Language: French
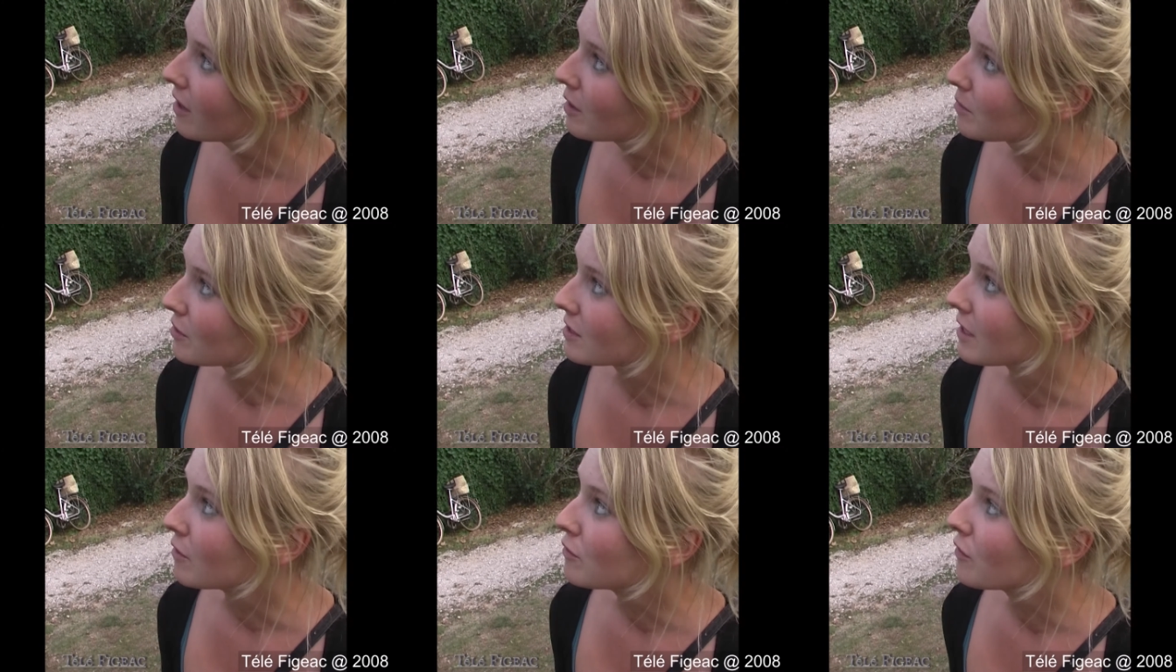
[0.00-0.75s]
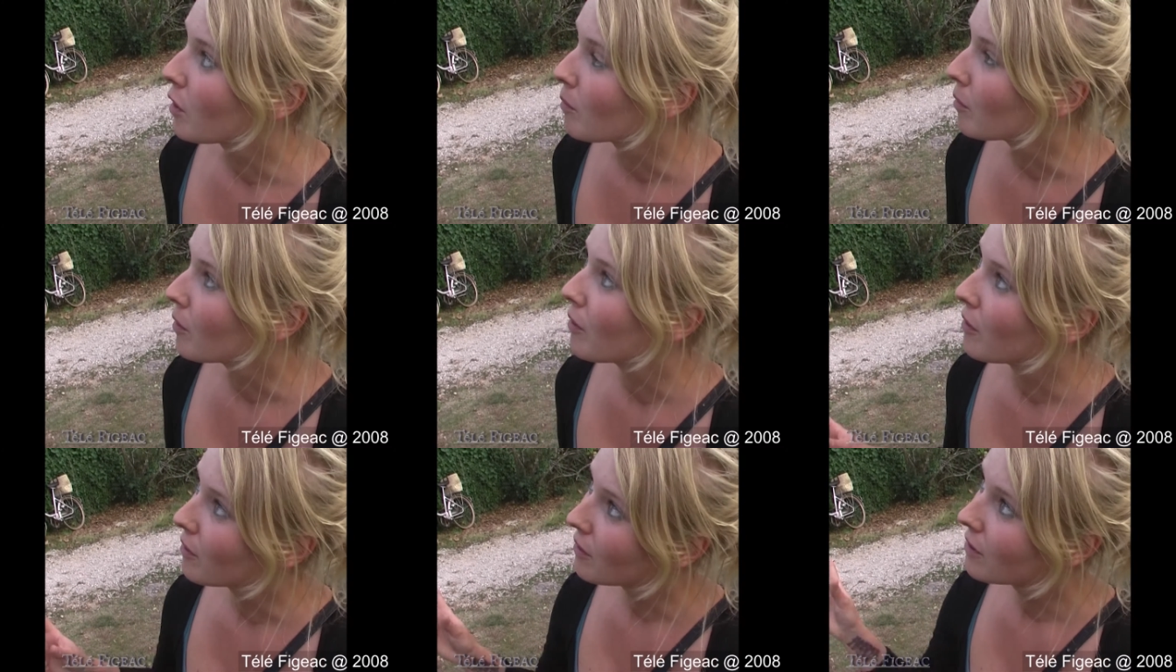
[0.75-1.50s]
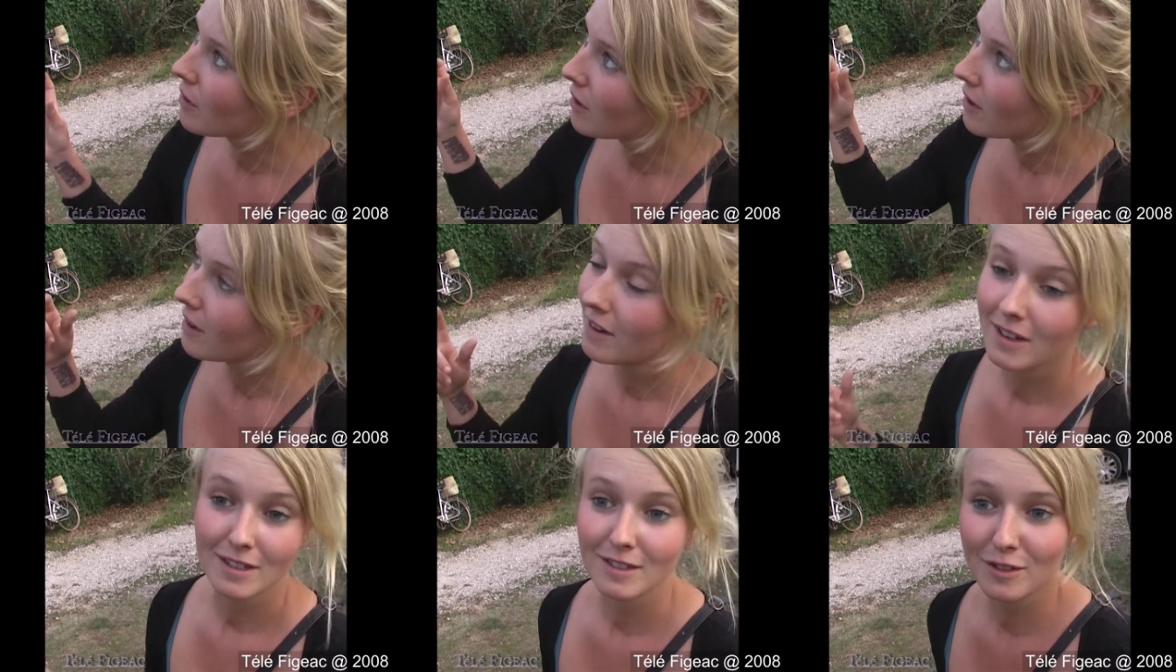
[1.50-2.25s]
parce que ça a une forme
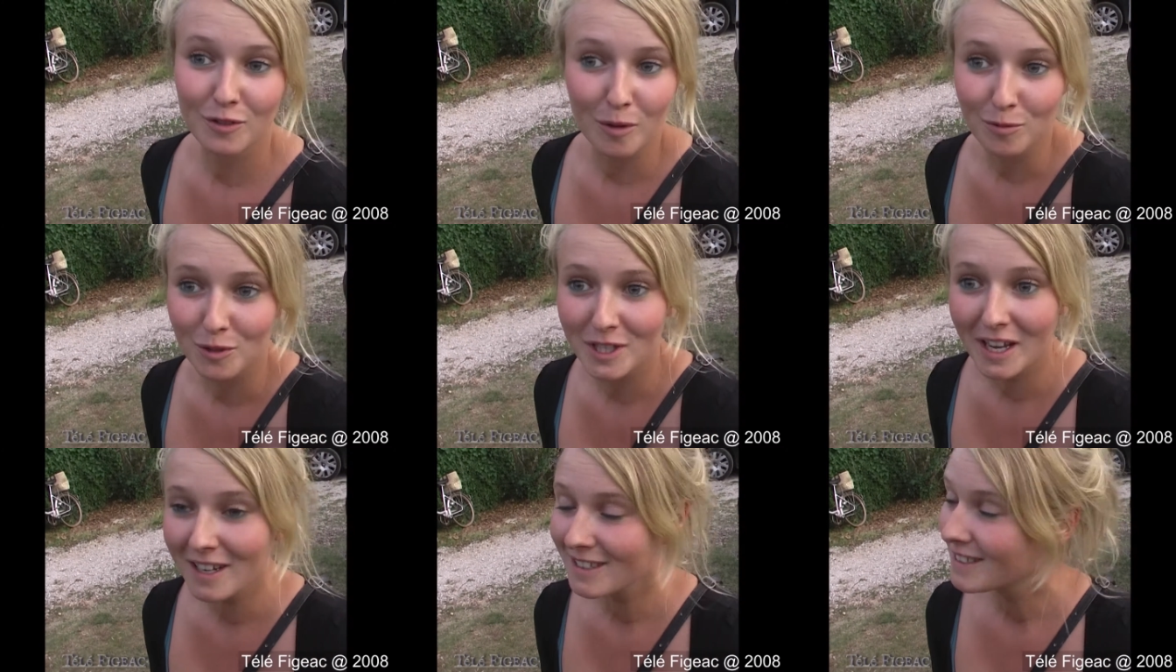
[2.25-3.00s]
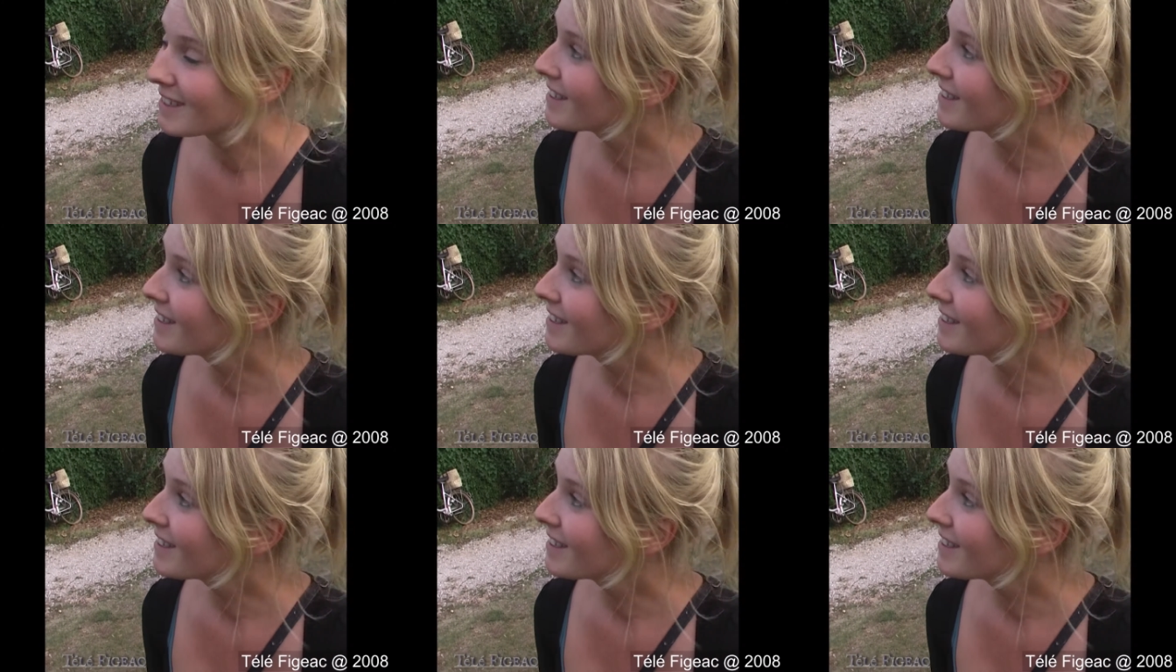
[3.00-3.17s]
comme une carte.